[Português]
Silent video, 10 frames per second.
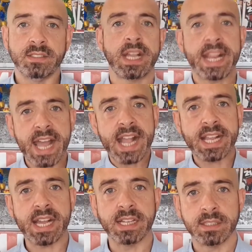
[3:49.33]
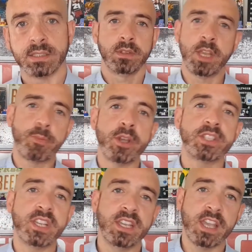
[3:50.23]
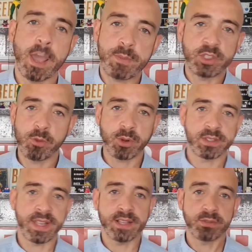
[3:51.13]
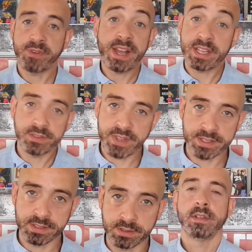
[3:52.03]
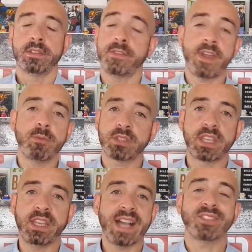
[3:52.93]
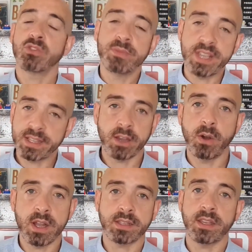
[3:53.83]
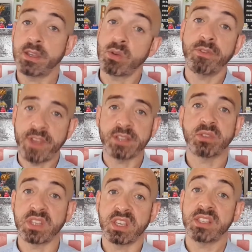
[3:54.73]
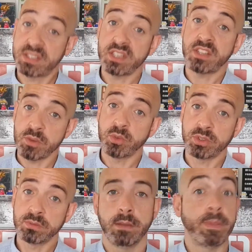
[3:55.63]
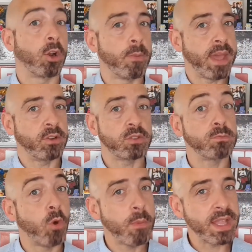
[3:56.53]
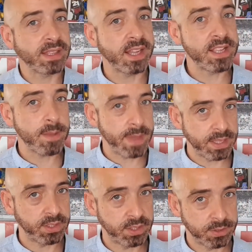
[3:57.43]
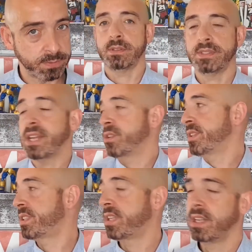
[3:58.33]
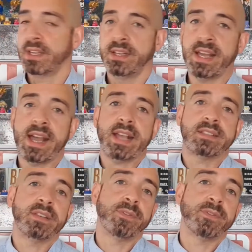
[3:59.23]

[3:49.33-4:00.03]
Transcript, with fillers: Caraca! Depois de repetir o processo várias vezes, tivemos que assumir a derrota e confesso que desistimos. Pelo menos momentaneamente. Danou-se. Lá se